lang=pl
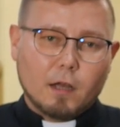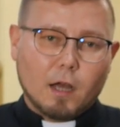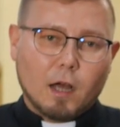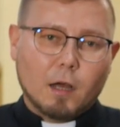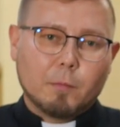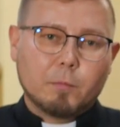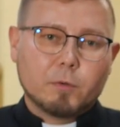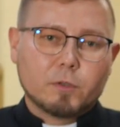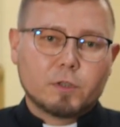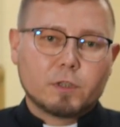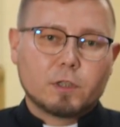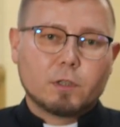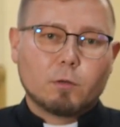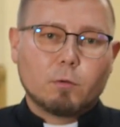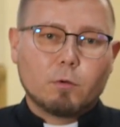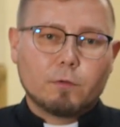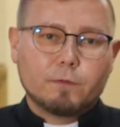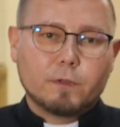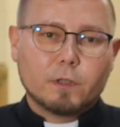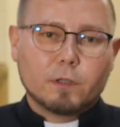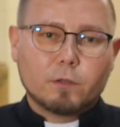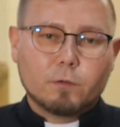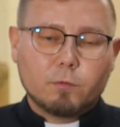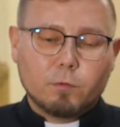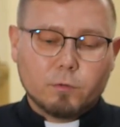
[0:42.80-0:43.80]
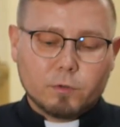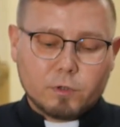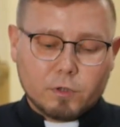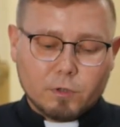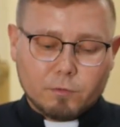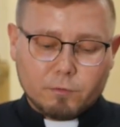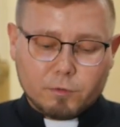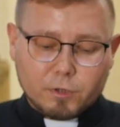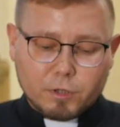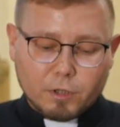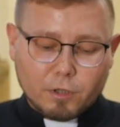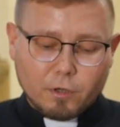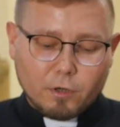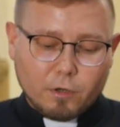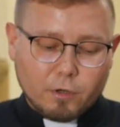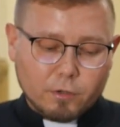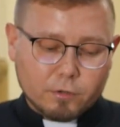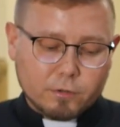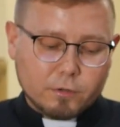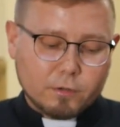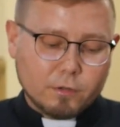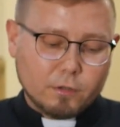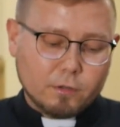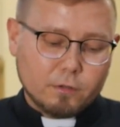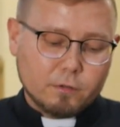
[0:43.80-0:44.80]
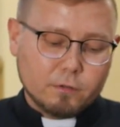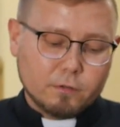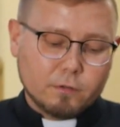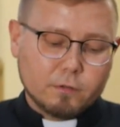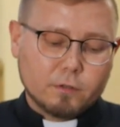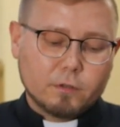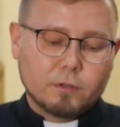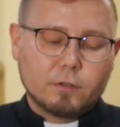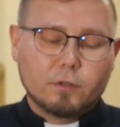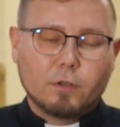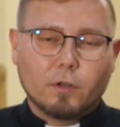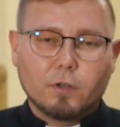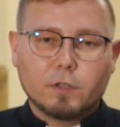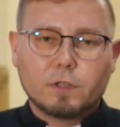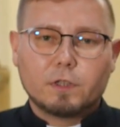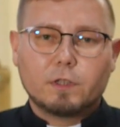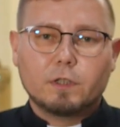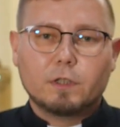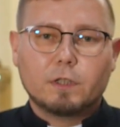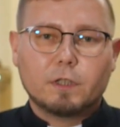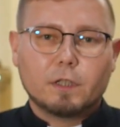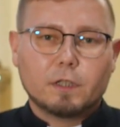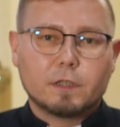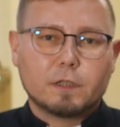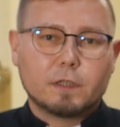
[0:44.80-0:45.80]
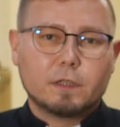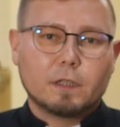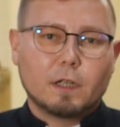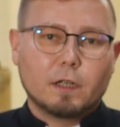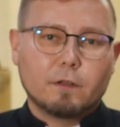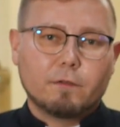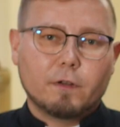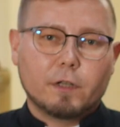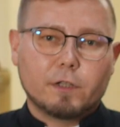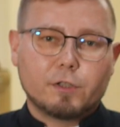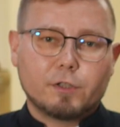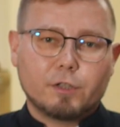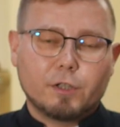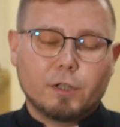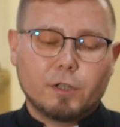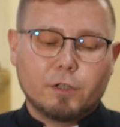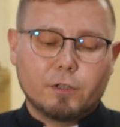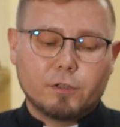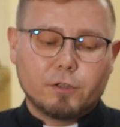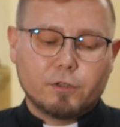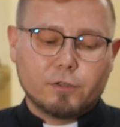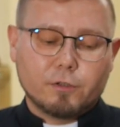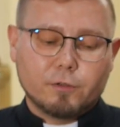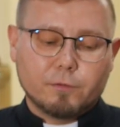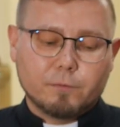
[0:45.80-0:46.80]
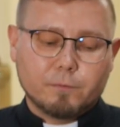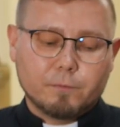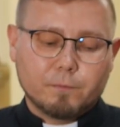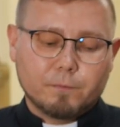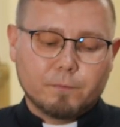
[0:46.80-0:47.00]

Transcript: apostołowie kłócą się o to, kto z nich jest najważniejszy.